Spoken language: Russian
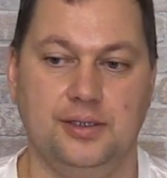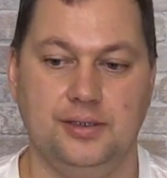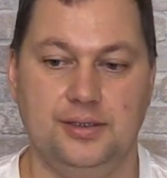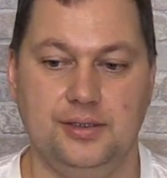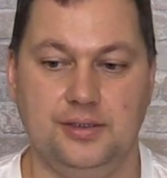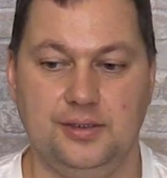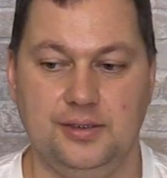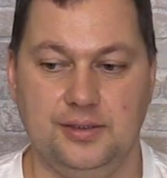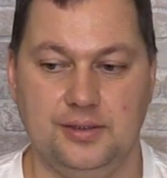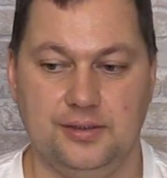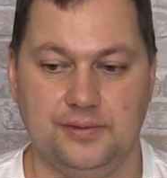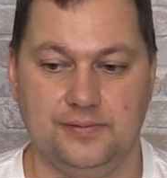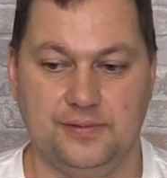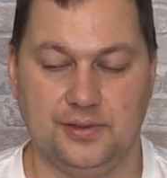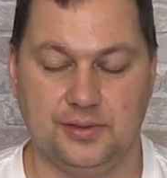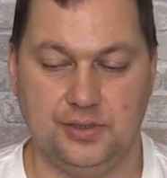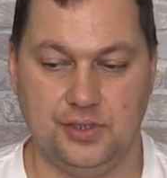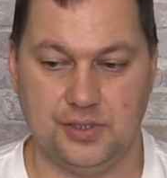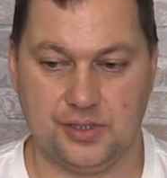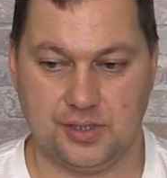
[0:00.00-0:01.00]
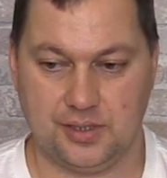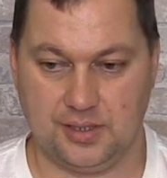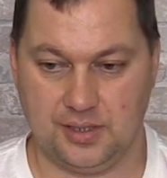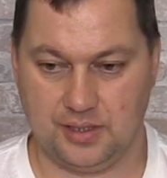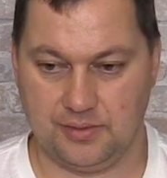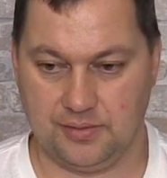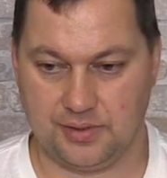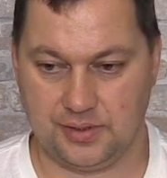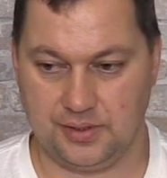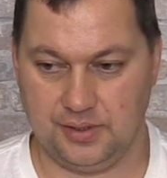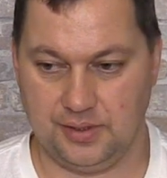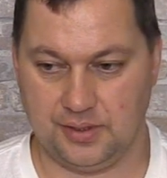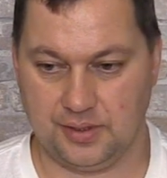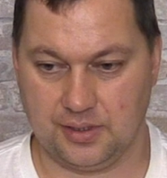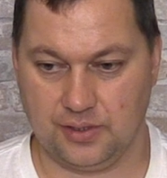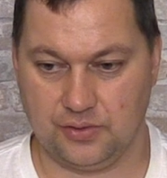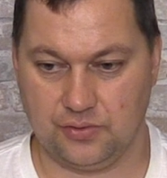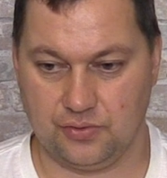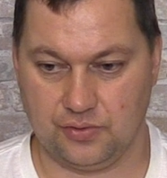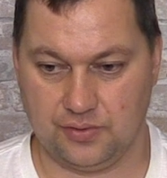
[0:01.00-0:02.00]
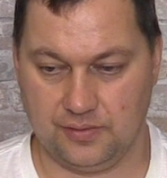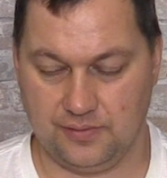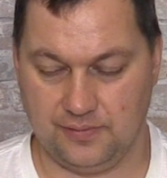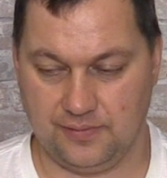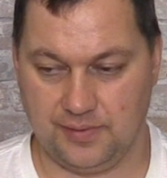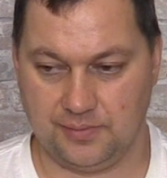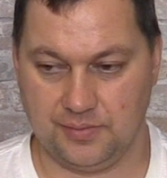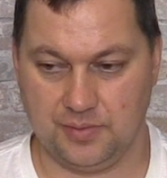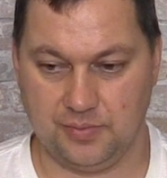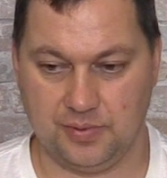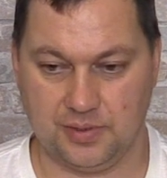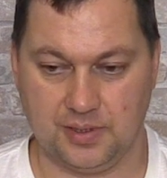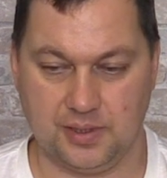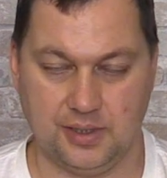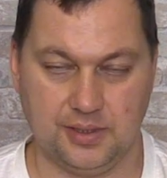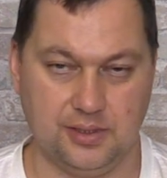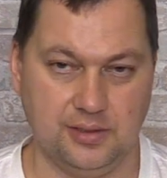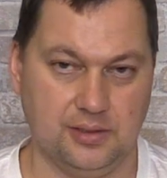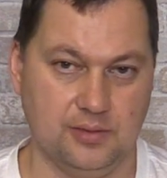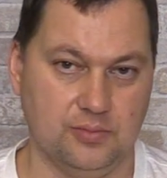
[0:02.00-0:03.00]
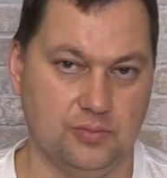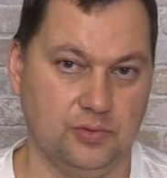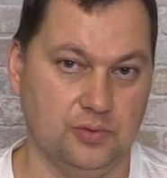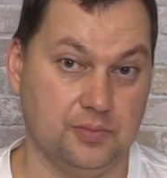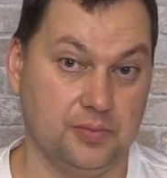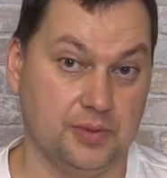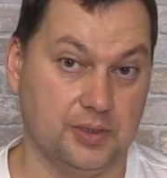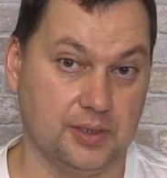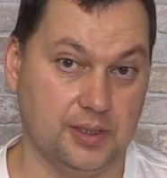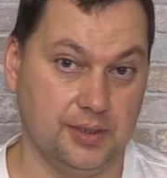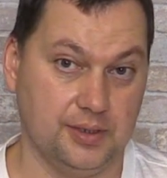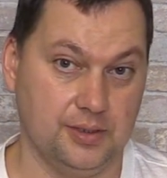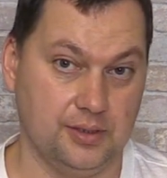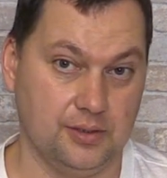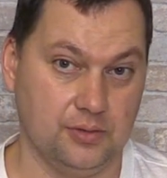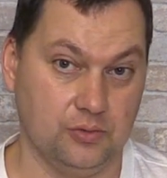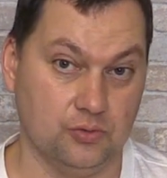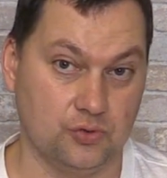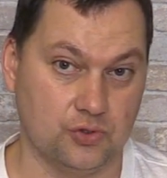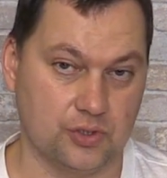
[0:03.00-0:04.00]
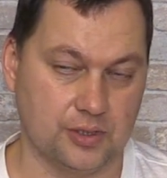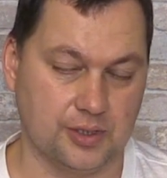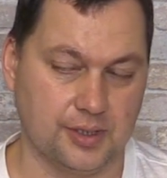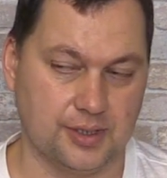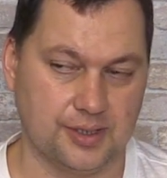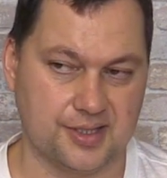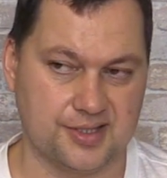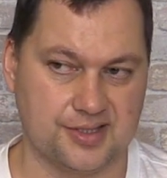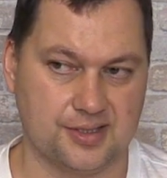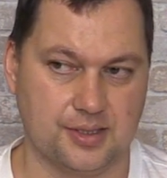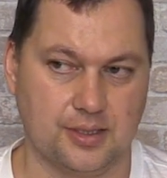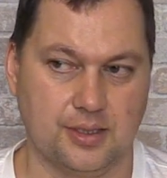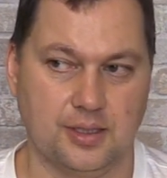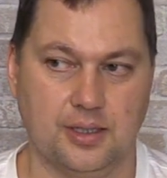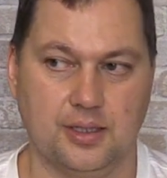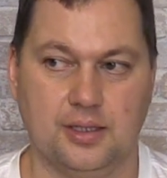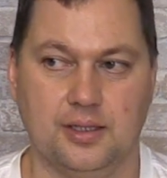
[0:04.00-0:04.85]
И фактически та квартира, которая вам не подходила, будет подходить лучше гораздо.